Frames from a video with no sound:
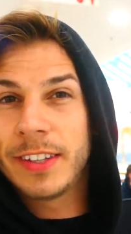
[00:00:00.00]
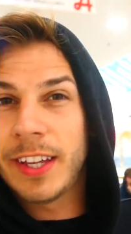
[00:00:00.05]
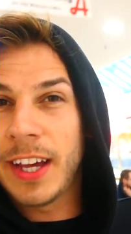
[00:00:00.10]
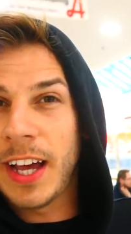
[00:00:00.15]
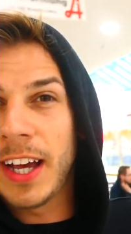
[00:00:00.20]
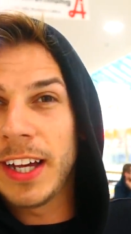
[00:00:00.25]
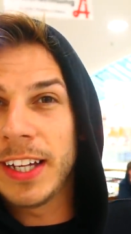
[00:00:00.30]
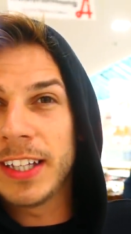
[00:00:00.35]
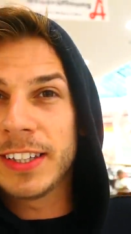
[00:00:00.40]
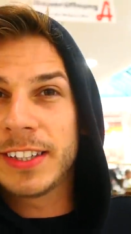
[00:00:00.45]

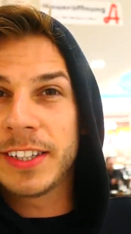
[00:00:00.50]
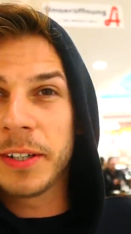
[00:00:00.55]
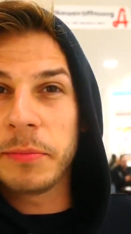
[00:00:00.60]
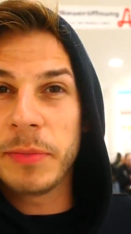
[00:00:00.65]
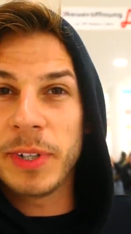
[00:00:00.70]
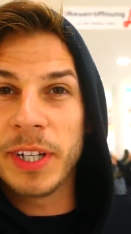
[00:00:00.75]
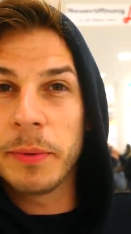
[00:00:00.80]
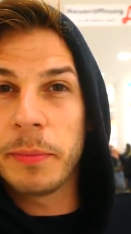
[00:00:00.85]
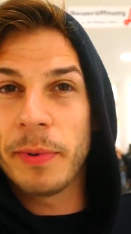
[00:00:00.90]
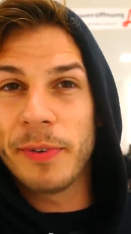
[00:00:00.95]
da hinter
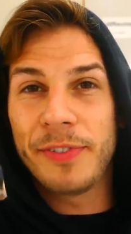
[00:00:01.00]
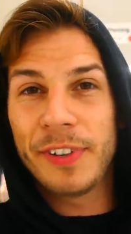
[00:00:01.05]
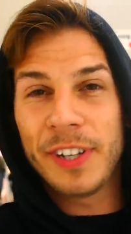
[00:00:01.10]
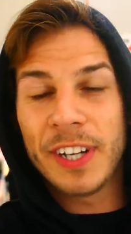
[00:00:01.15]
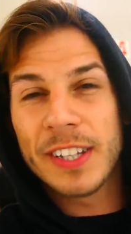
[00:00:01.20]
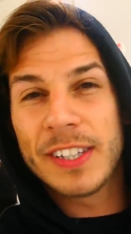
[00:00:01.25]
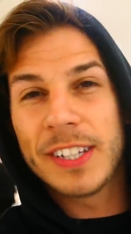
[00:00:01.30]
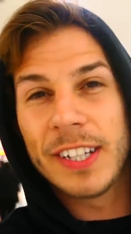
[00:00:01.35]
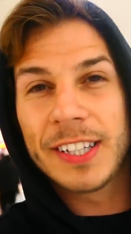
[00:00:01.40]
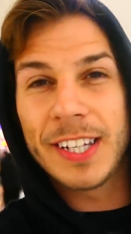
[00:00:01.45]
mir
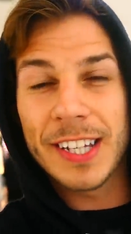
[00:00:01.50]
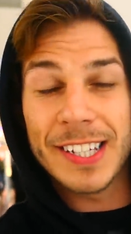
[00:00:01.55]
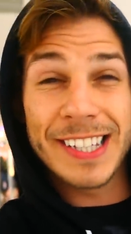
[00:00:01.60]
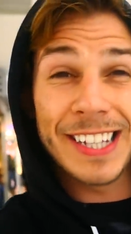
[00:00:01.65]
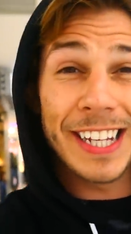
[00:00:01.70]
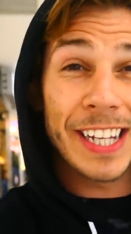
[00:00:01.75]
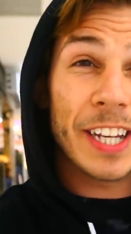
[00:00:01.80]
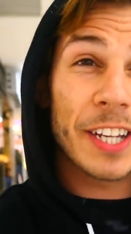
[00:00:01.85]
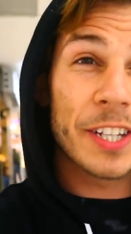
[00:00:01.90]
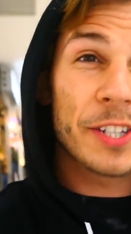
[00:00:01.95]
befindet sich der
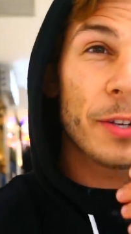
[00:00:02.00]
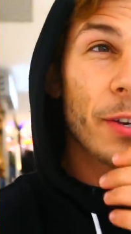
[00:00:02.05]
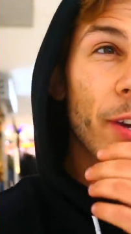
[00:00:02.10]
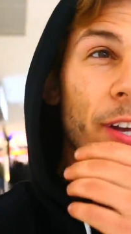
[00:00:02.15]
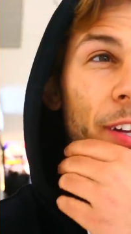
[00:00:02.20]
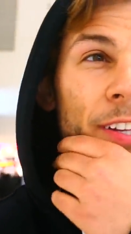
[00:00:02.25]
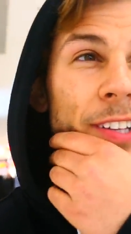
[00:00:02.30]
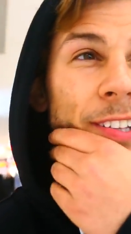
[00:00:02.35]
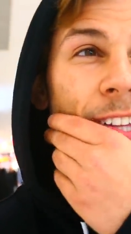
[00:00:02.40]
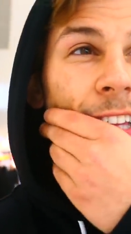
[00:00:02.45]
Sneaker Store.